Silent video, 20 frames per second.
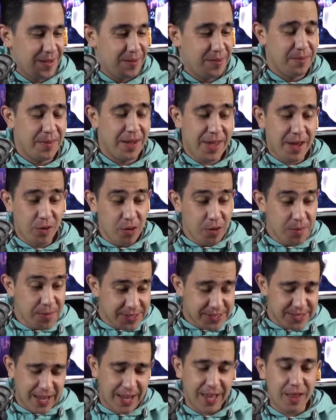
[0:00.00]
Me llegó un
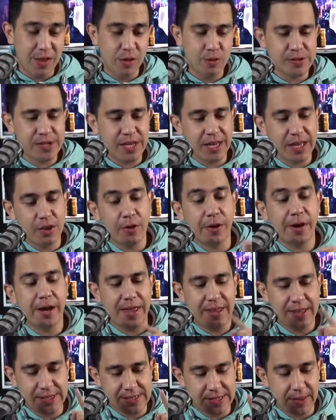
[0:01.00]
mensaje de un seguidor que
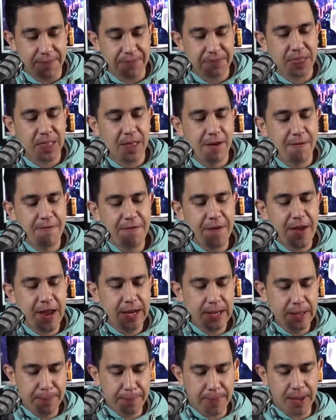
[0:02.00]
dice,
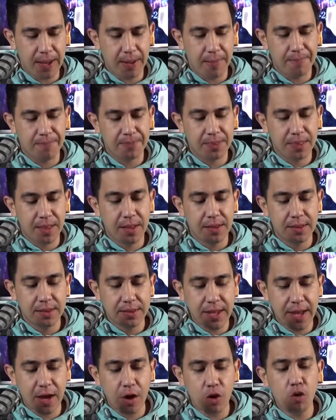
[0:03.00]
Felipe,
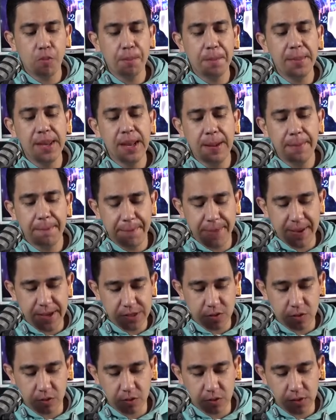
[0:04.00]
tengo mil
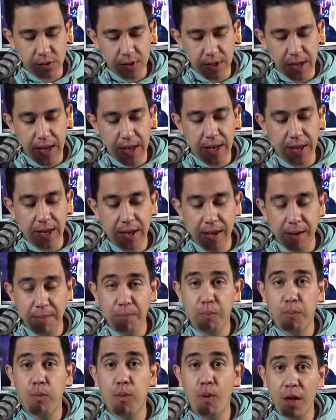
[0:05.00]
pesos, ¿en qué
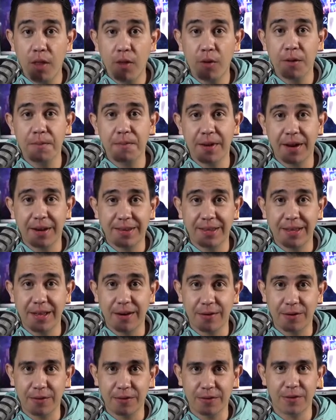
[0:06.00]
puedo
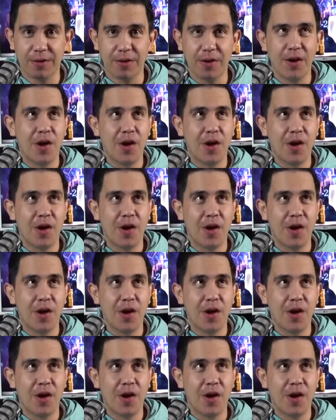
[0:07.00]
invertirlos?